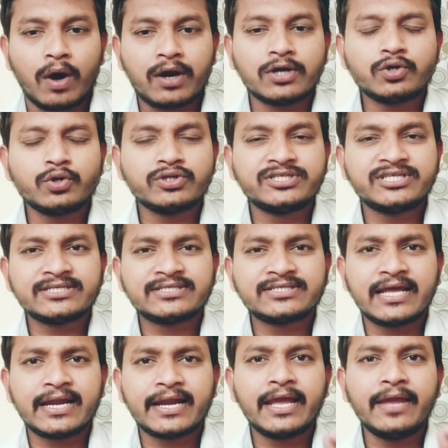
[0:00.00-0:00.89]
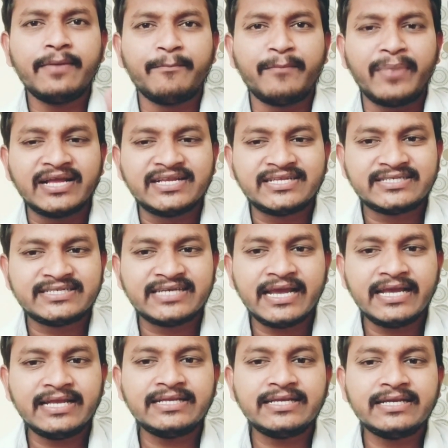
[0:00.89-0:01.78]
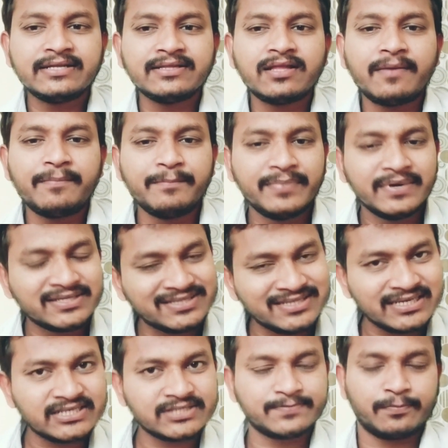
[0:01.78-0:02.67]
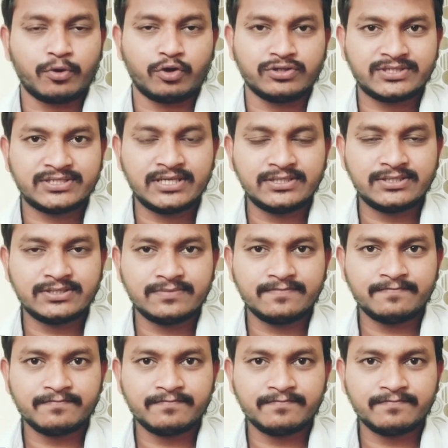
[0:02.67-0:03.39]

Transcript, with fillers: ఒకటి వచ్చేసరికి బై చేంజింగ్ ద బిజినెస్ ప్రాసెస్